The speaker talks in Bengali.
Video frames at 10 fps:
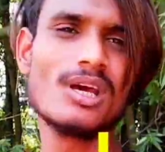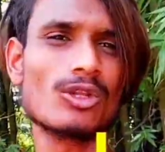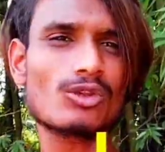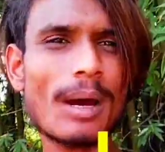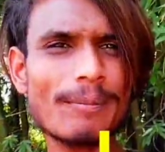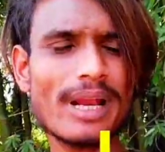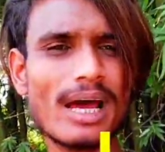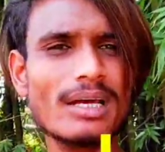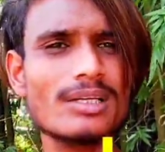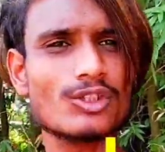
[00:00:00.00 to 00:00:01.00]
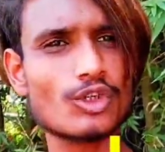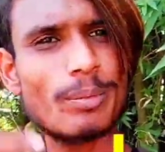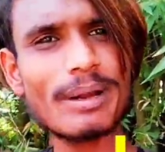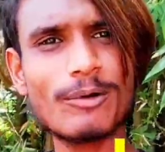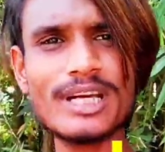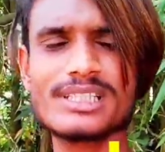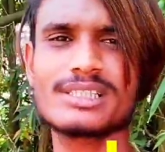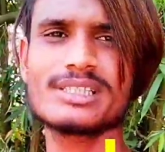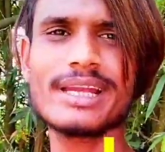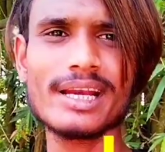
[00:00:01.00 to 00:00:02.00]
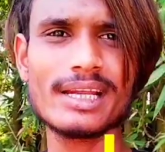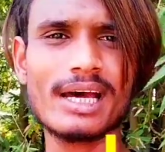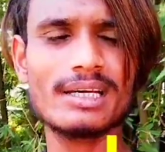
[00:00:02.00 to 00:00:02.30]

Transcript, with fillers: তো আপনারা সুপার বয়েস চ্যানেলটা